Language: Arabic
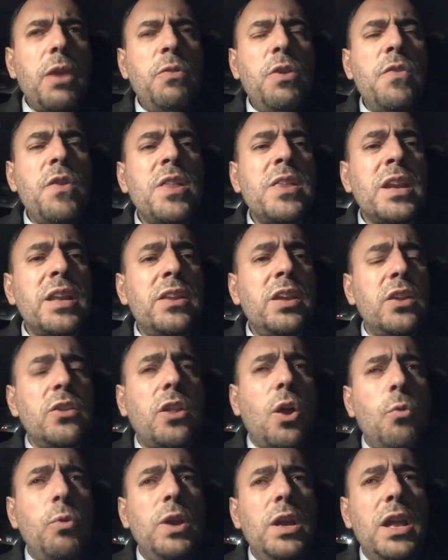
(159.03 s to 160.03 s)
في فترة
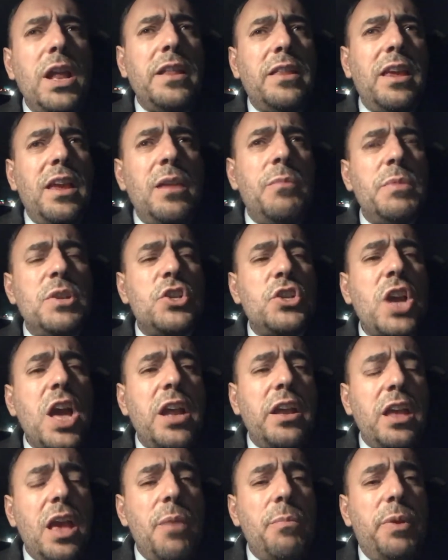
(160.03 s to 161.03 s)
طويلة من
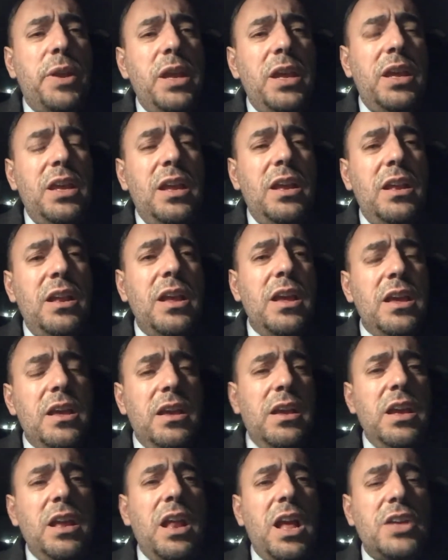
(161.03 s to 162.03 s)
شهر أبريل
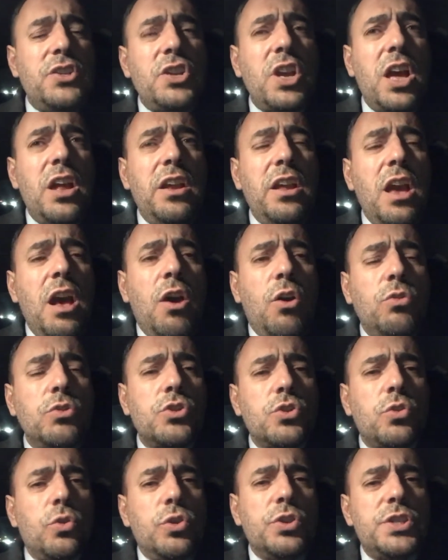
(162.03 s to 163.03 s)
إلى شهر
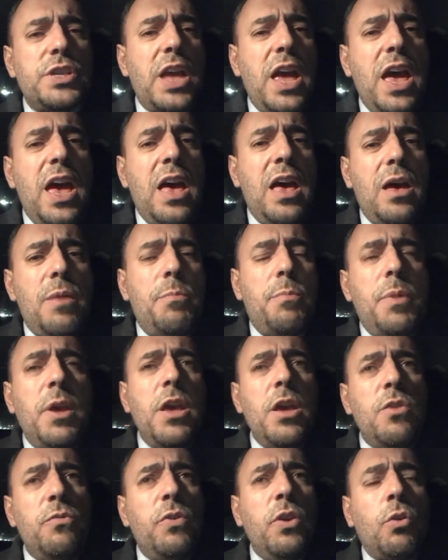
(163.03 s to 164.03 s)
أغسطس آب
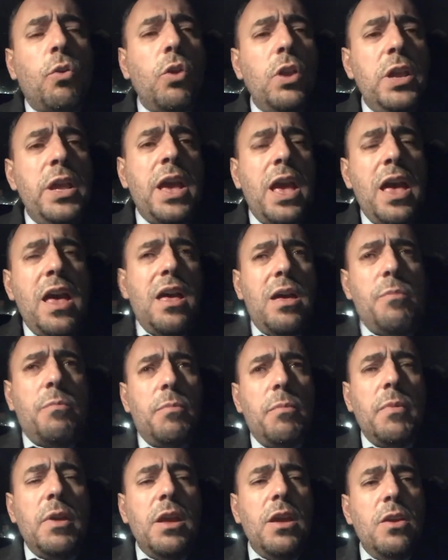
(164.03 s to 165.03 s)
في كل عام
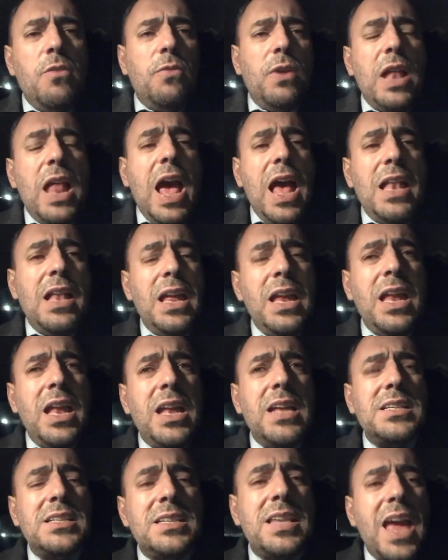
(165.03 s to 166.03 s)
فلعلنا
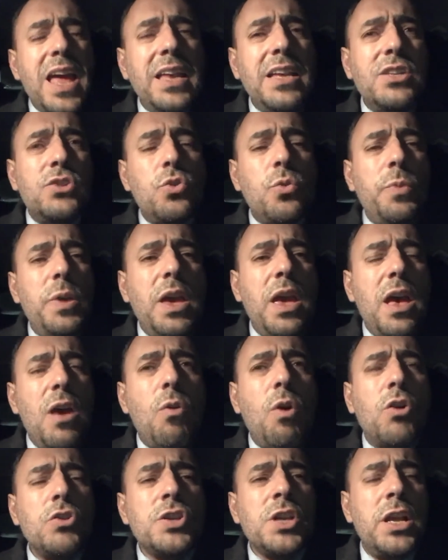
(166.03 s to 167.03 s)
نستأنس بها
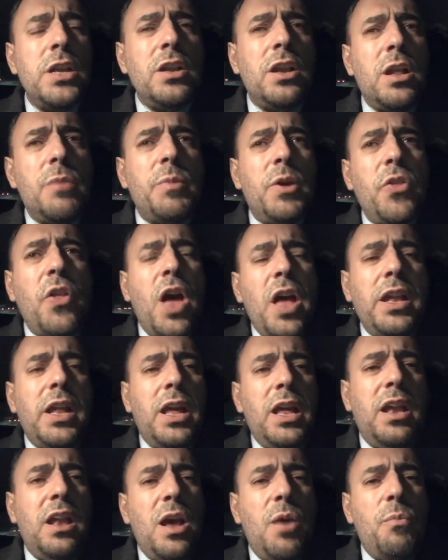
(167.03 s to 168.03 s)
وخصوصا أن رمضان
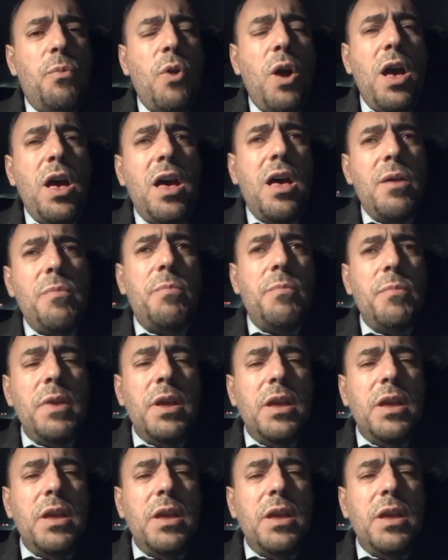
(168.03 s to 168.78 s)
على الأبواب